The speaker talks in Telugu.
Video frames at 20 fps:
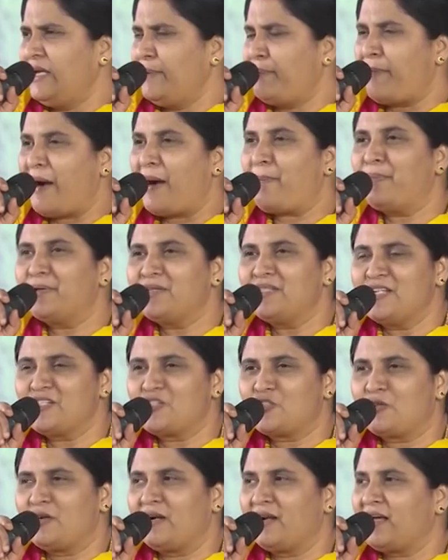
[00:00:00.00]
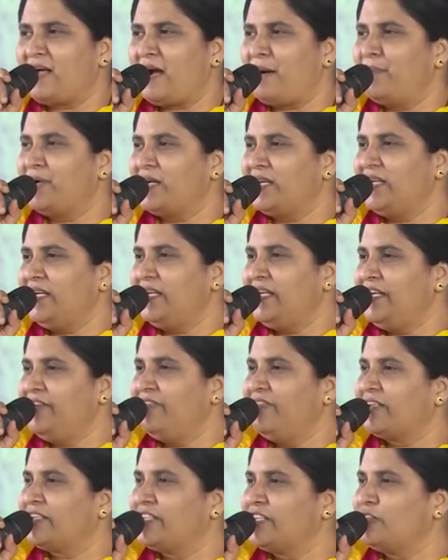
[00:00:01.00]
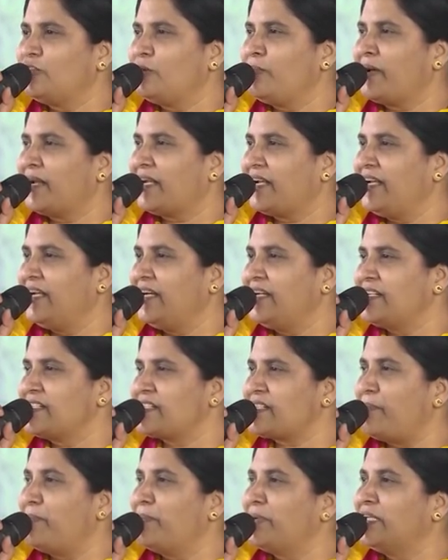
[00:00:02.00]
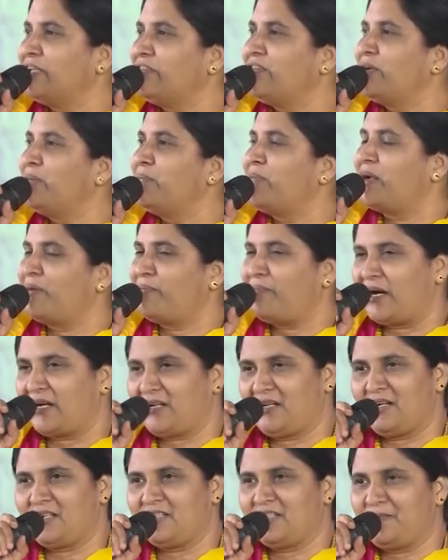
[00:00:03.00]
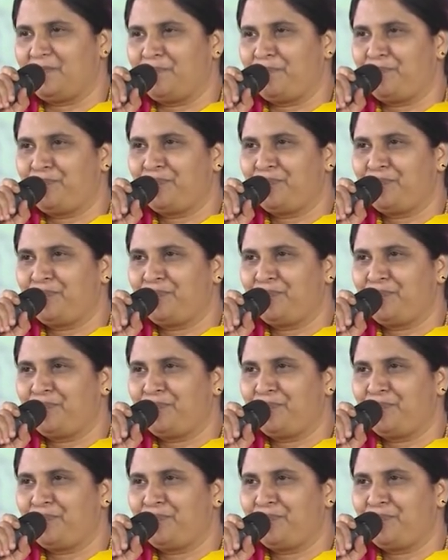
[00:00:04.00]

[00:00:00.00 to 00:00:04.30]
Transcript: ఈ పాపం చేస్తున్నాడు కాబట్టి ఈ వ్యక్తితో మనకి ఏంటి సంబంధం అని మనం మాట్లాడతాం